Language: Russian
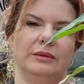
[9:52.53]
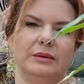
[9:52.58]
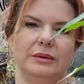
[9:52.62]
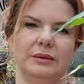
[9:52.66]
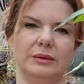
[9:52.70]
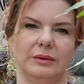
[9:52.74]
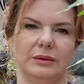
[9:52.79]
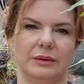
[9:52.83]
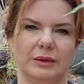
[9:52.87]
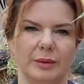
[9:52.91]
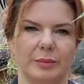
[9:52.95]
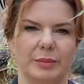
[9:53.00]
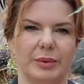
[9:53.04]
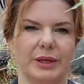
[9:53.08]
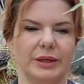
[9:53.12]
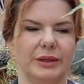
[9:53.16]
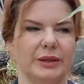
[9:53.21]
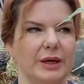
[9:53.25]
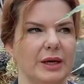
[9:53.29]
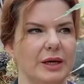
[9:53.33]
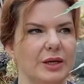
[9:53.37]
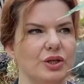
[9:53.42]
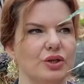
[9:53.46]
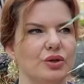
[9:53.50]
на
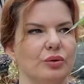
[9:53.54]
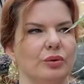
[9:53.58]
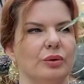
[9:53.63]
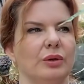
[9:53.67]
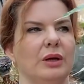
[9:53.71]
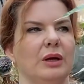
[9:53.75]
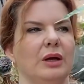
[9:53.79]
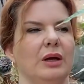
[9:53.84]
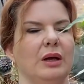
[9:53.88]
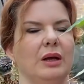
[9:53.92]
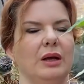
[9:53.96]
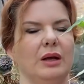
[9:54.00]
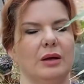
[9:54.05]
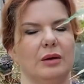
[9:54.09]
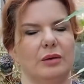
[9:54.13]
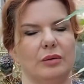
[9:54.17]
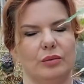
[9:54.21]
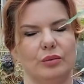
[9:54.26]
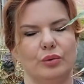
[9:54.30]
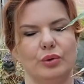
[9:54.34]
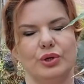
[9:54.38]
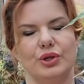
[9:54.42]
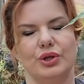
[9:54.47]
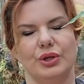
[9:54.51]
продажу
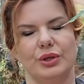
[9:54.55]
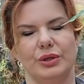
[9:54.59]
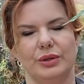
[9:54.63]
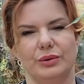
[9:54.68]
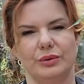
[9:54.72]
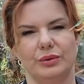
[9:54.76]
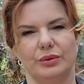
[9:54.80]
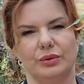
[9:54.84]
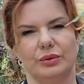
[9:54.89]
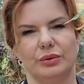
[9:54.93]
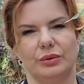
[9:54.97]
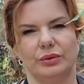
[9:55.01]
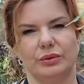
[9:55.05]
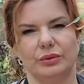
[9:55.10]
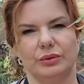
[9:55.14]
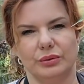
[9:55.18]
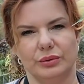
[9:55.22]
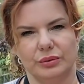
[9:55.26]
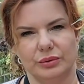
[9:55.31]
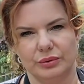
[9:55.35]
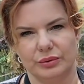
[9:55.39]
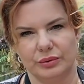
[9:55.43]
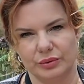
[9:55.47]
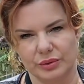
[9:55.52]
очень
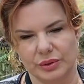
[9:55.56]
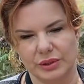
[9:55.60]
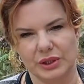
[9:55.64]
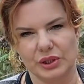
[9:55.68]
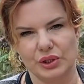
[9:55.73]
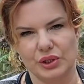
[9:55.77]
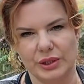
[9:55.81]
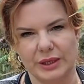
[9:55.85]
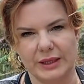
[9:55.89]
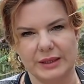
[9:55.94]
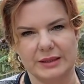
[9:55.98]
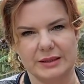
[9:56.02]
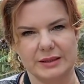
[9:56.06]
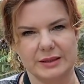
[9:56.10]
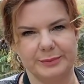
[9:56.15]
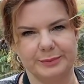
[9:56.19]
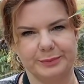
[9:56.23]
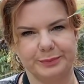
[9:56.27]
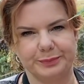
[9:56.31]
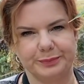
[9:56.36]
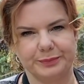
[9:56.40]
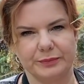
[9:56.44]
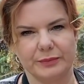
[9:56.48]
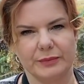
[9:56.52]
о, усложняется
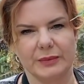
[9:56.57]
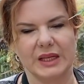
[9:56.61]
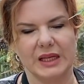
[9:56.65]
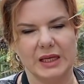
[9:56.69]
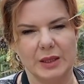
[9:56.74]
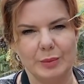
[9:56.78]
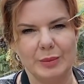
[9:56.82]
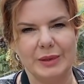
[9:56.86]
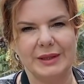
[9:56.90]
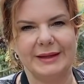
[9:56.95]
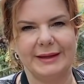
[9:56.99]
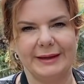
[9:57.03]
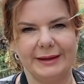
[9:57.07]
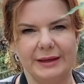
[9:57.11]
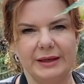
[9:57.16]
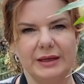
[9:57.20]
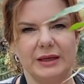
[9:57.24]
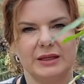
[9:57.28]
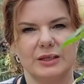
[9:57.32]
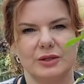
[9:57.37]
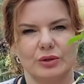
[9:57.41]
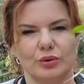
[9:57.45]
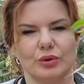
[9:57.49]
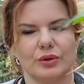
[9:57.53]
именно их
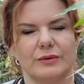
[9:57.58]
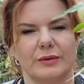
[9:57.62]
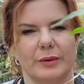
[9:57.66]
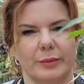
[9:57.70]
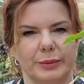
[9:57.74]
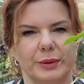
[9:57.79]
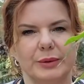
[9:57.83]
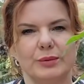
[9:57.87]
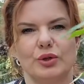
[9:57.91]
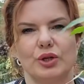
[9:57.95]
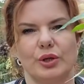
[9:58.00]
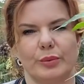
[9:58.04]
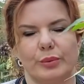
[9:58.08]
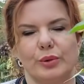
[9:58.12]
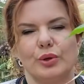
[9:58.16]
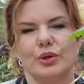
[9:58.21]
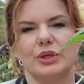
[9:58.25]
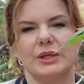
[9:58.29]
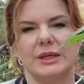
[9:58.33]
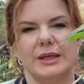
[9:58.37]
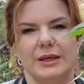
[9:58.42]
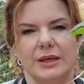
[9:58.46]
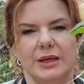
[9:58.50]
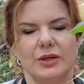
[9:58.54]
отсутствием, потому что
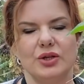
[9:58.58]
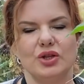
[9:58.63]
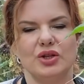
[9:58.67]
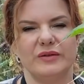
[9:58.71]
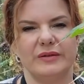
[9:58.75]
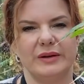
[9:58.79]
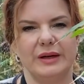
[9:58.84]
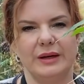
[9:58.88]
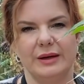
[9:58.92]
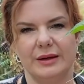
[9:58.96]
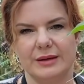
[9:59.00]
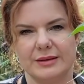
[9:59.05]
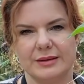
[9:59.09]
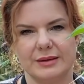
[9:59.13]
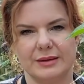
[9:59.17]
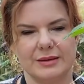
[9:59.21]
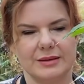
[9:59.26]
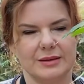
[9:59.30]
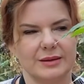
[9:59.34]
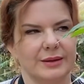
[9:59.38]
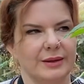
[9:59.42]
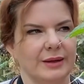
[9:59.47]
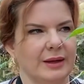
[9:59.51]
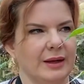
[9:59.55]
просто нечего резать.